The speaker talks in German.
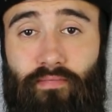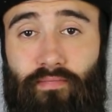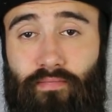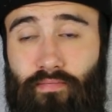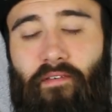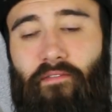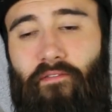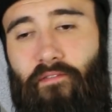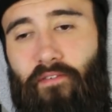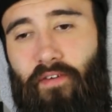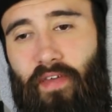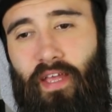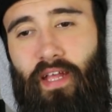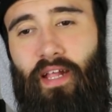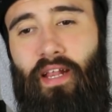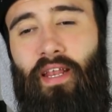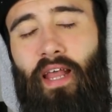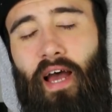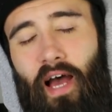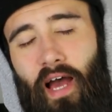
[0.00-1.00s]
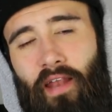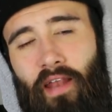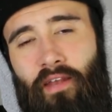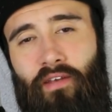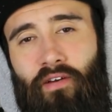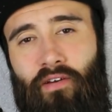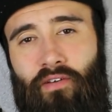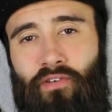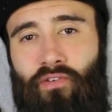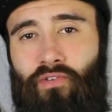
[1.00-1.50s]
Bei vielen
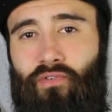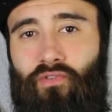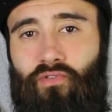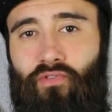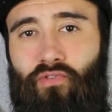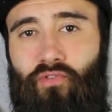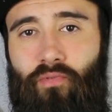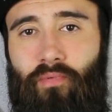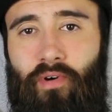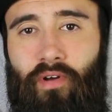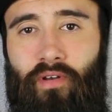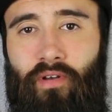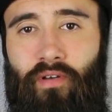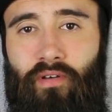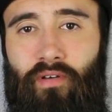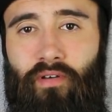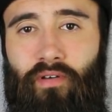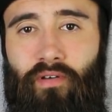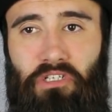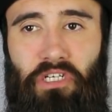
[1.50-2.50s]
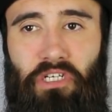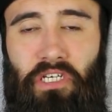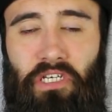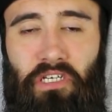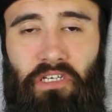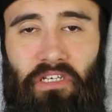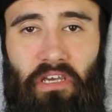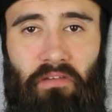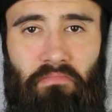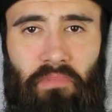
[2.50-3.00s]
anderen YouTubern
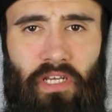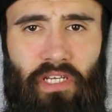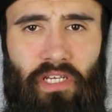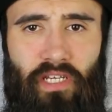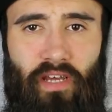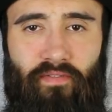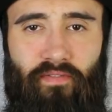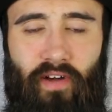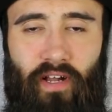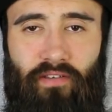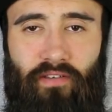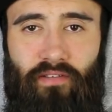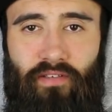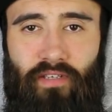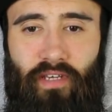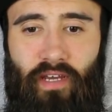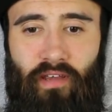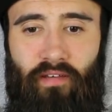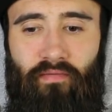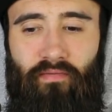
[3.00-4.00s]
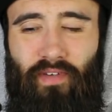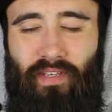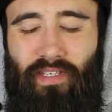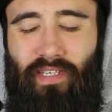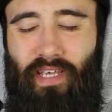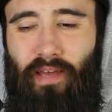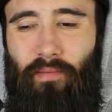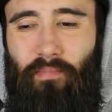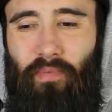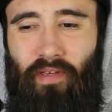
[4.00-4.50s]
schien dem nicht der Fall zu sein,
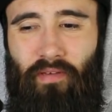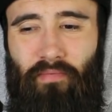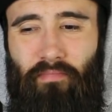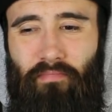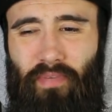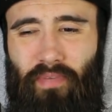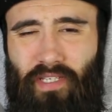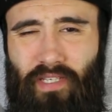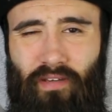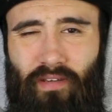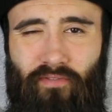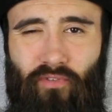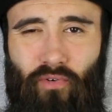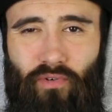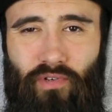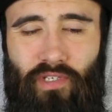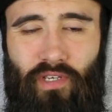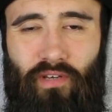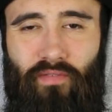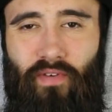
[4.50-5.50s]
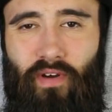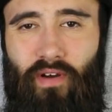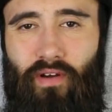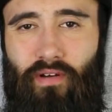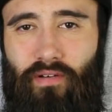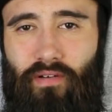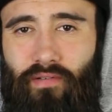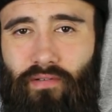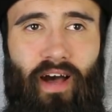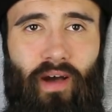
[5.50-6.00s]
weshalb ich ein bisschen gefrustet
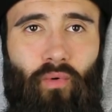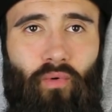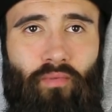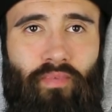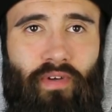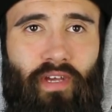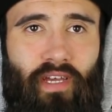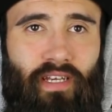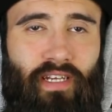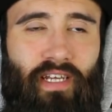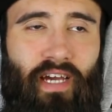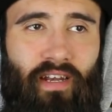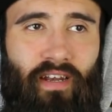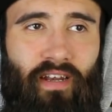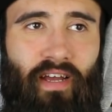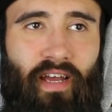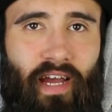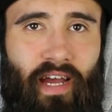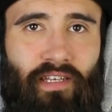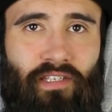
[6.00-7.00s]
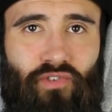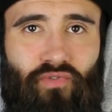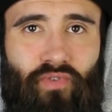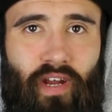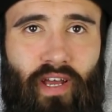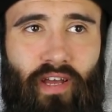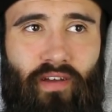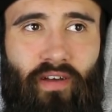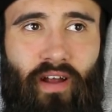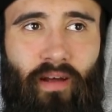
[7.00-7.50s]
war. Warum kriegen die anderen keinen
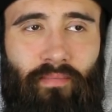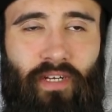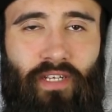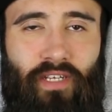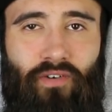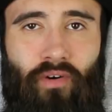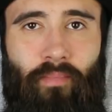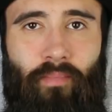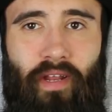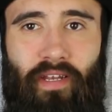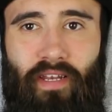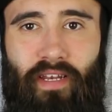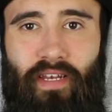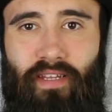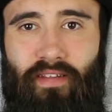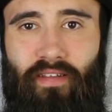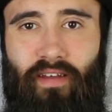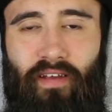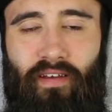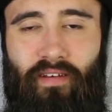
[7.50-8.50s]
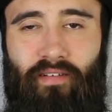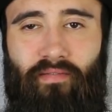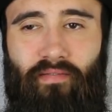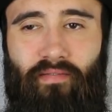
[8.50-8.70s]
Strike, haben das komplette Lied drin?